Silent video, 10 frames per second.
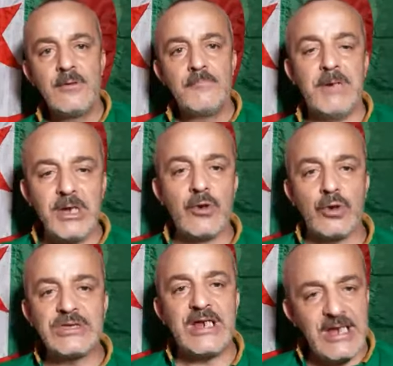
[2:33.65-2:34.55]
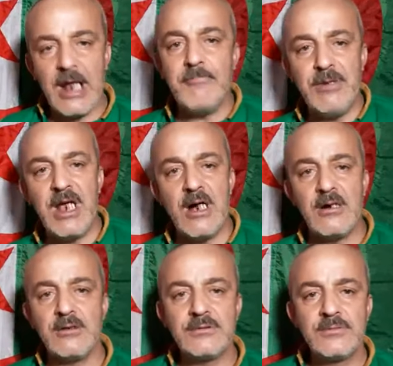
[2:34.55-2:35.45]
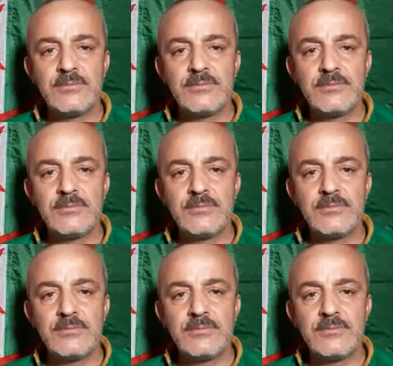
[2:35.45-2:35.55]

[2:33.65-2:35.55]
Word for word: بلي الخطه اللي لعب بها